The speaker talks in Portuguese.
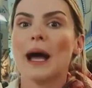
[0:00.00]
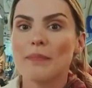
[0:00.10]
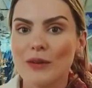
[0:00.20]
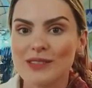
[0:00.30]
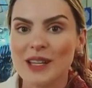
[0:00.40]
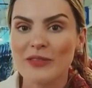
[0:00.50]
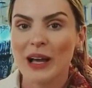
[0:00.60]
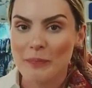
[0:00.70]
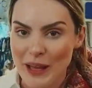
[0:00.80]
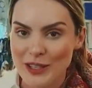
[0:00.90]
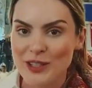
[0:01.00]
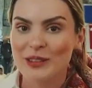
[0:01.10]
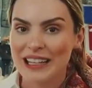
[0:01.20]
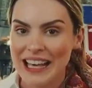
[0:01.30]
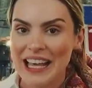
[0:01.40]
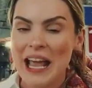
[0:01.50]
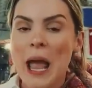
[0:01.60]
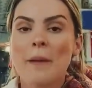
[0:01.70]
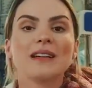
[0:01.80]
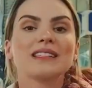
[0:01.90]
dele, Laura Silva,
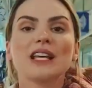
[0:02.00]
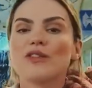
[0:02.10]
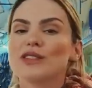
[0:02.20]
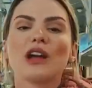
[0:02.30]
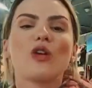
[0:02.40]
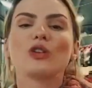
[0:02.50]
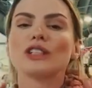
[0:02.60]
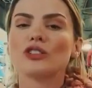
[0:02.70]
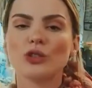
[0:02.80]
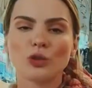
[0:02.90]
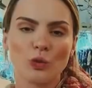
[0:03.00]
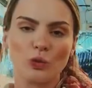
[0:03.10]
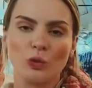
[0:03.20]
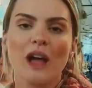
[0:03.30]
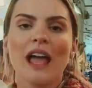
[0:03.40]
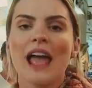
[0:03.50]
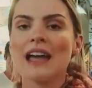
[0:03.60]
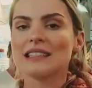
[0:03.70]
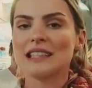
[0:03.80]
vai participar do programa